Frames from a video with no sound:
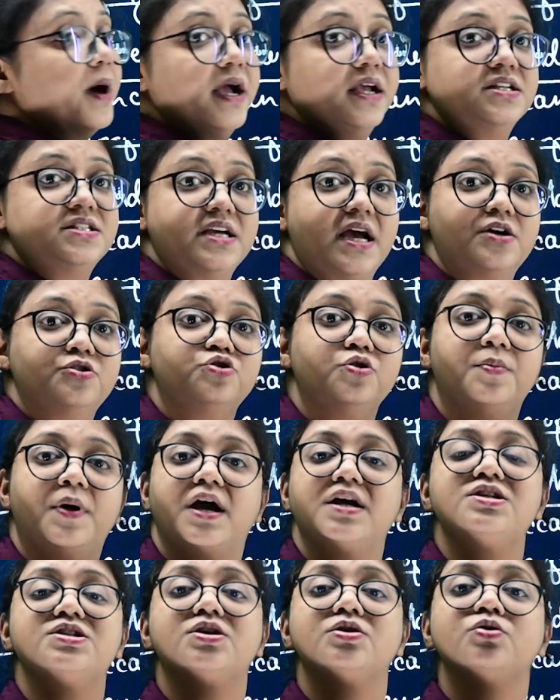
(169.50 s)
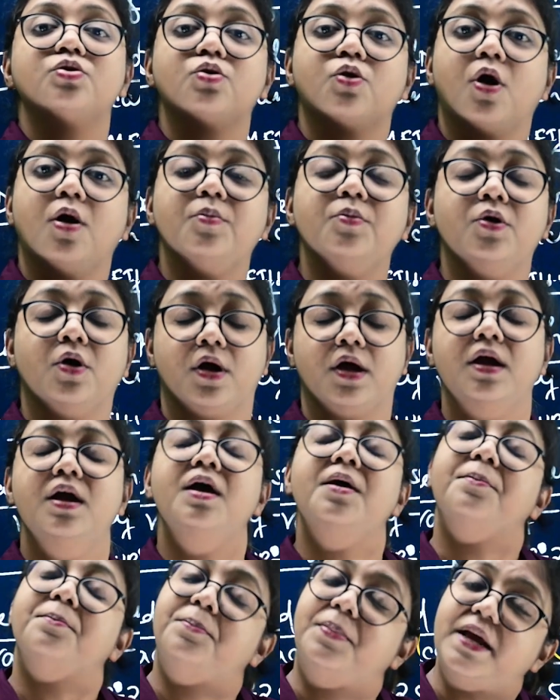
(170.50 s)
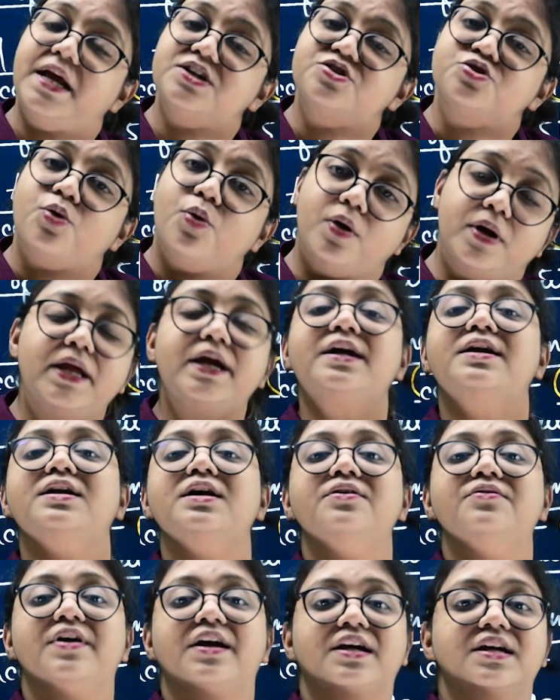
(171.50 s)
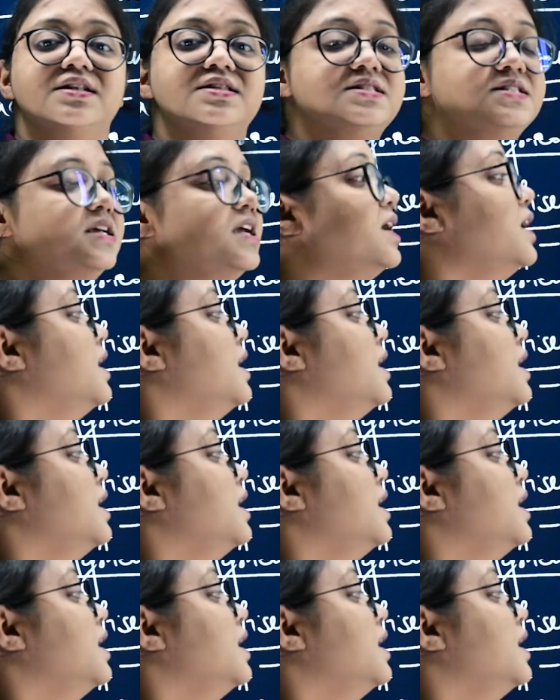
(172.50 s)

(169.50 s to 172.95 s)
বাইশ একশো বাইশ কিন্তু কম নয় বেশ অনেকটাই ভ্যাকেন্সি